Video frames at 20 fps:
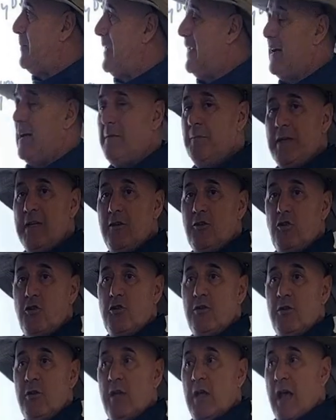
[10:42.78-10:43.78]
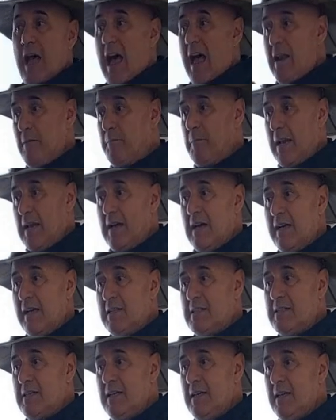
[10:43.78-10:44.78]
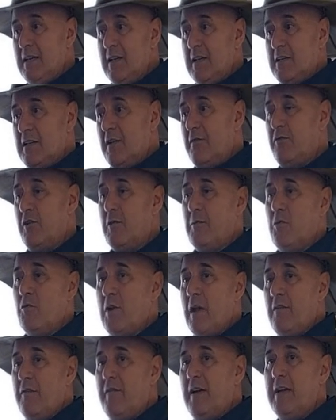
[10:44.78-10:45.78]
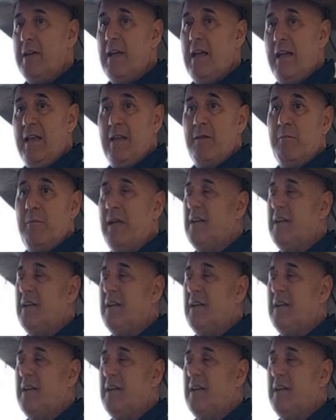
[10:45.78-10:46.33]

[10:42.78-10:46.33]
ese plegamiento al plegarse se forma una falla